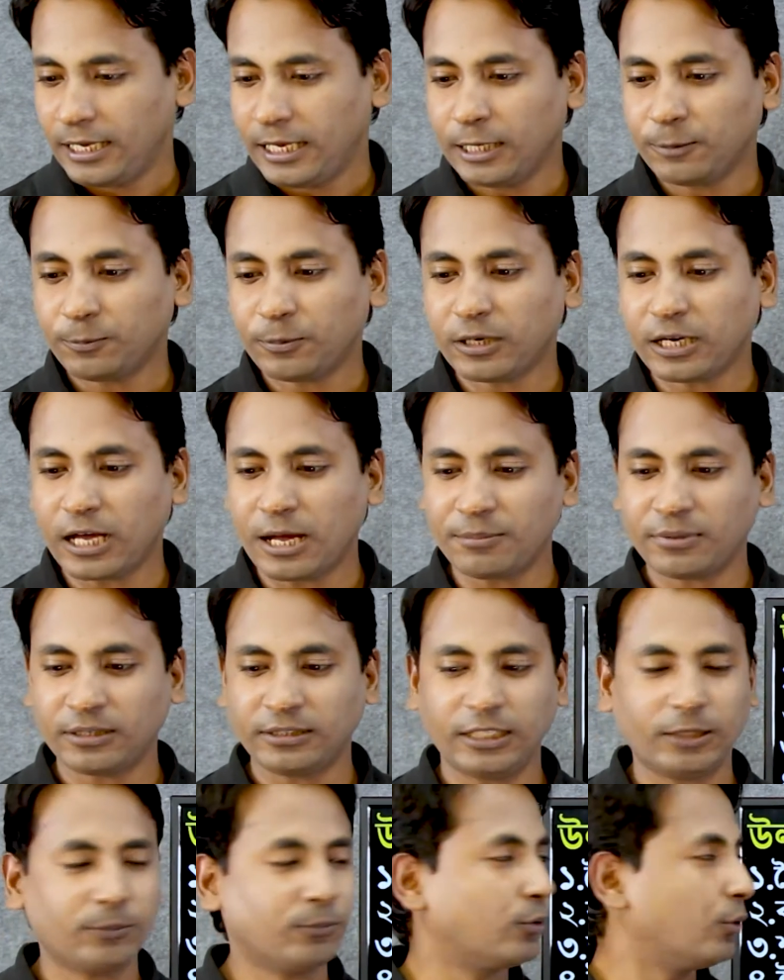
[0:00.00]
এরপর আমরা
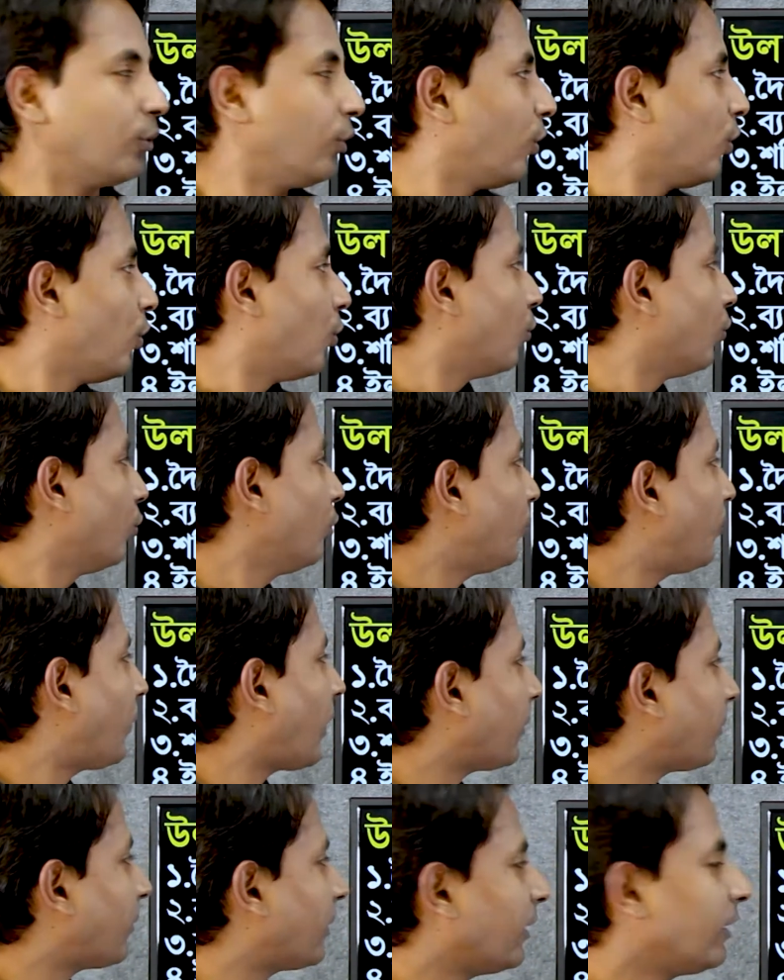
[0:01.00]
দেখব উল
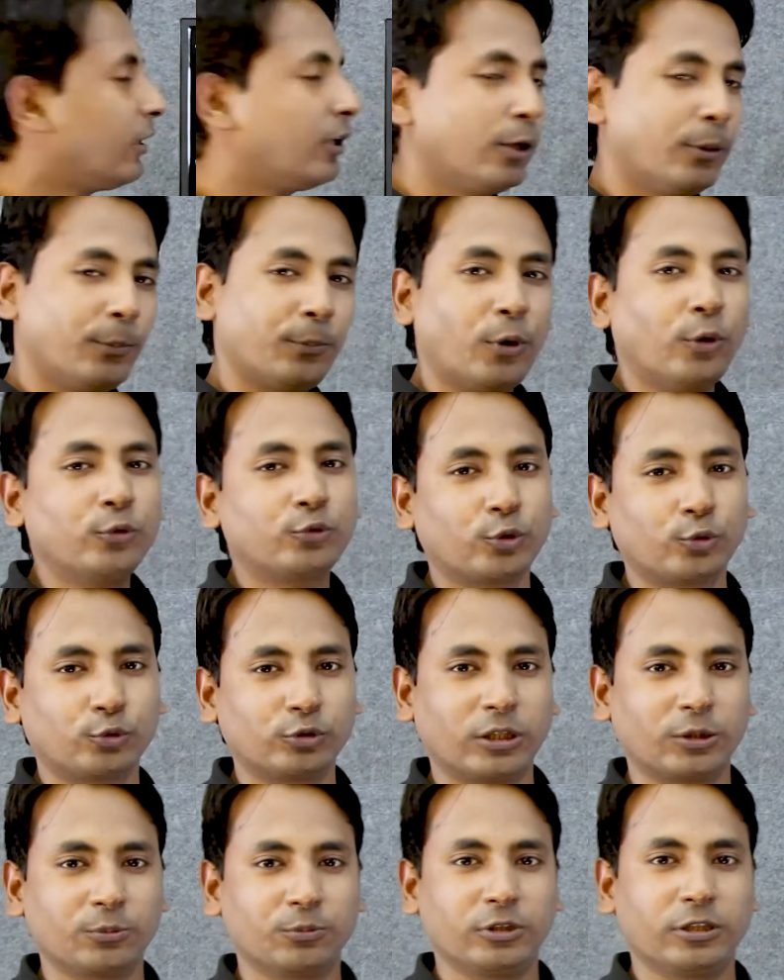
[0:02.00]
ফাইবারের ভৌত
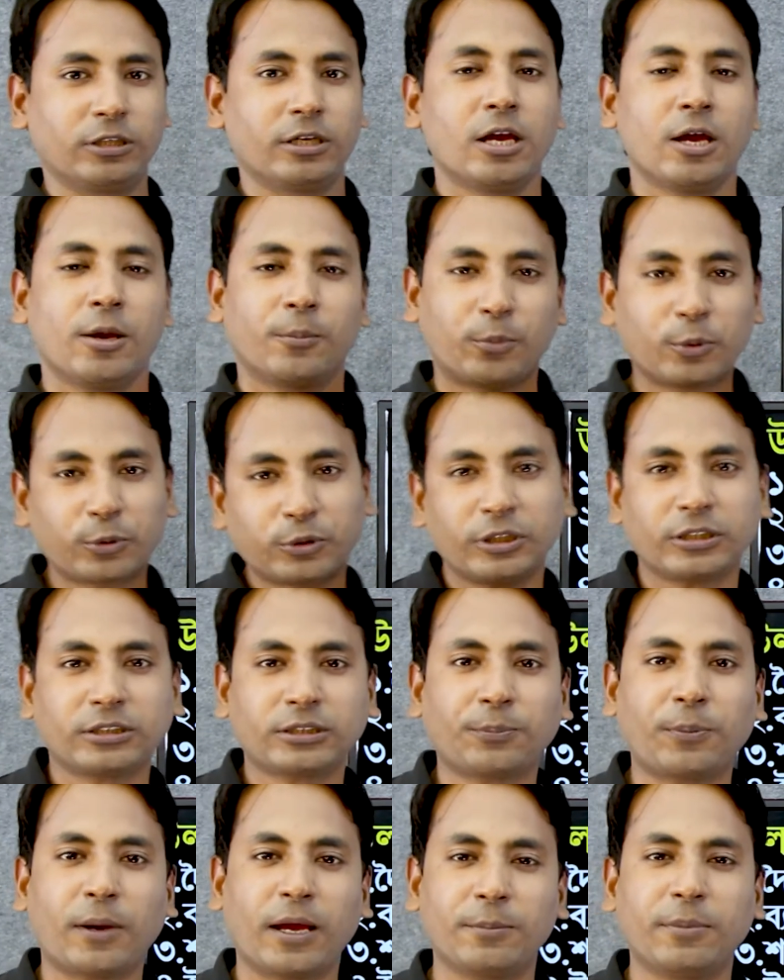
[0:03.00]
গুণাবলী
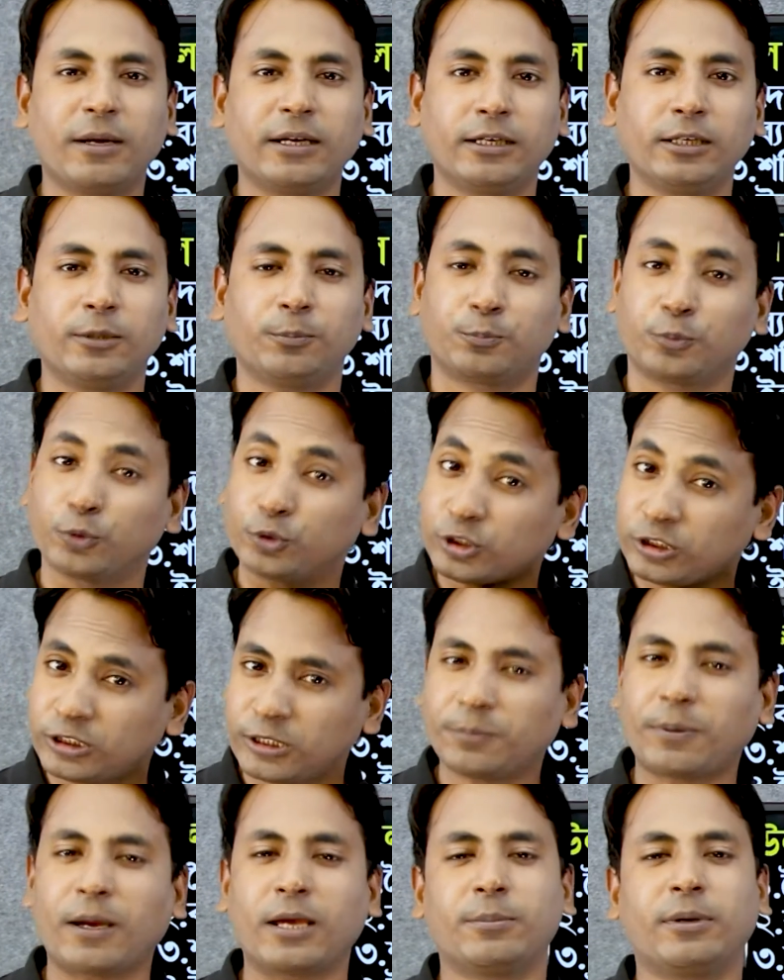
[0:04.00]
প্রত্যেকটা ফাইবারের প্রতিটি
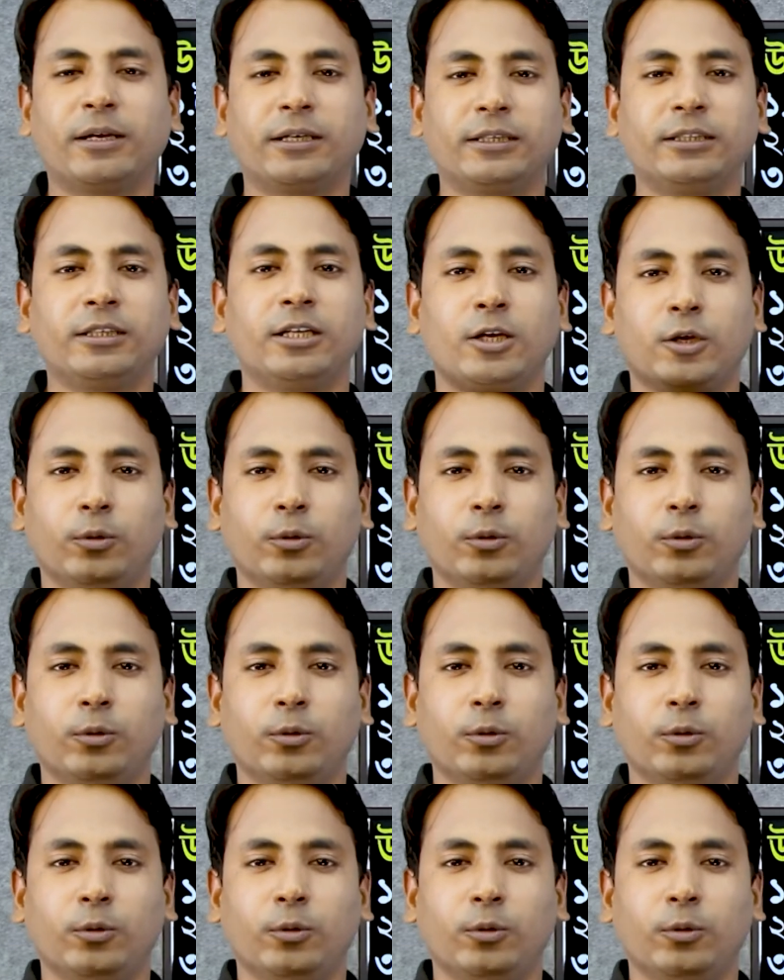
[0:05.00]
ফাইবারের